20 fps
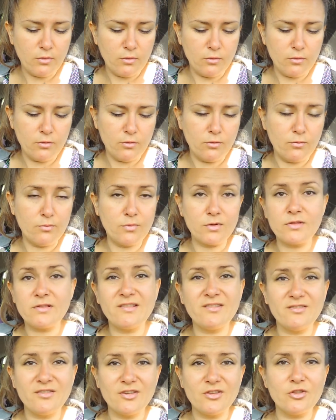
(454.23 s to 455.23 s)
Euh, moi,
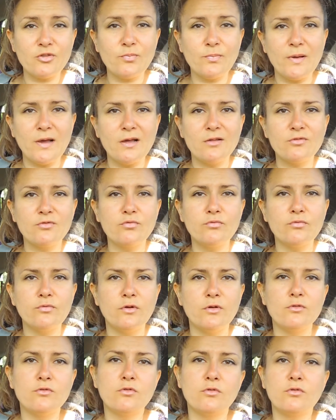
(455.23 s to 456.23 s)
c'est vrai que je pars
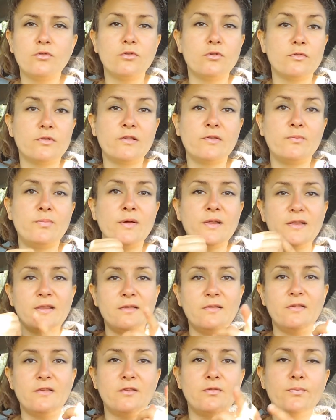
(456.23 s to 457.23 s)
souvent, donc c'est pas
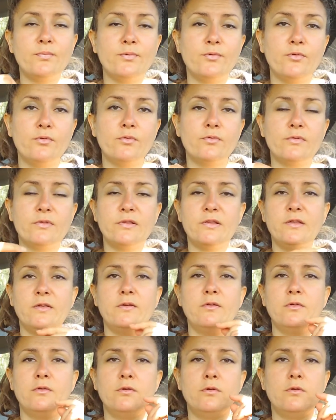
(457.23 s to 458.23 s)
des expos,
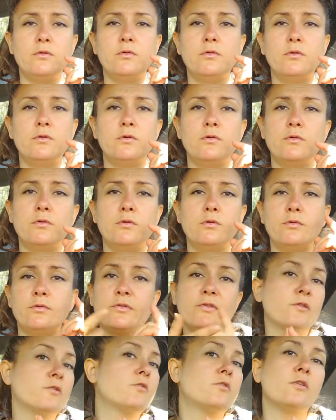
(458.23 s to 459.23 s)

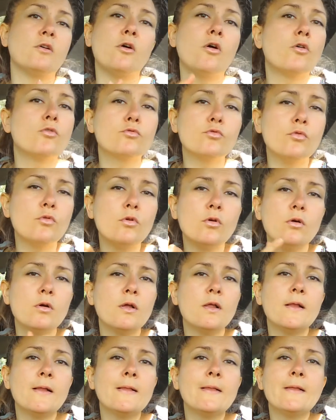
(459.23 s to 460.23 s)
c'est des randos.
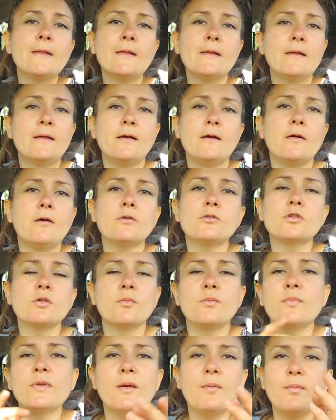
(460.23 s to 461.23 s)
Ah,
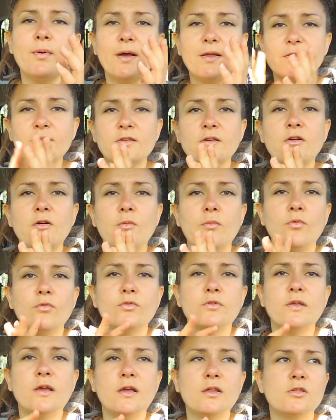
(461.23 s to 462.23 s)
j'aime bien partir en
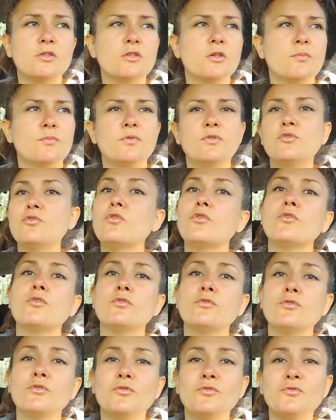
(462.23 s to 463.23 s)
montagne. J'habite
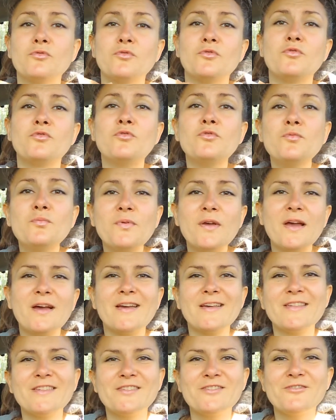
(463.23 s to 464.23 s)
dans une
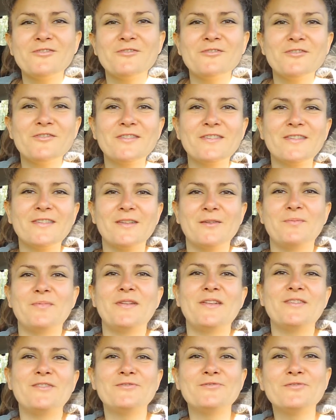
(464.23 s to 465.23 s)
super région qui
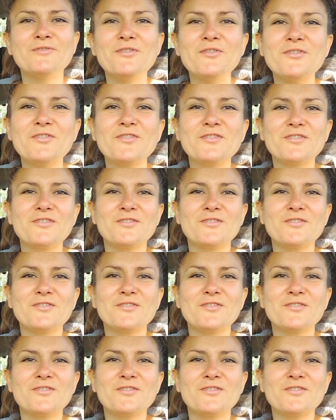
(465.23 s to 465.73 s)
s'appelle les Vosges.